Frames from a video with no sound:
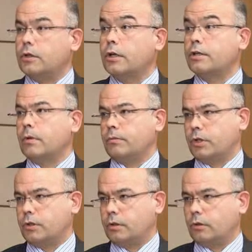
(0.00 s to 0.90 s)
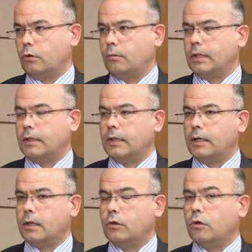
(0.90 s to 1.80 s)
çalışmamış olmaları
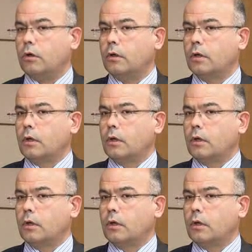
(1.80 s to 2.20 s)
gerekiyor.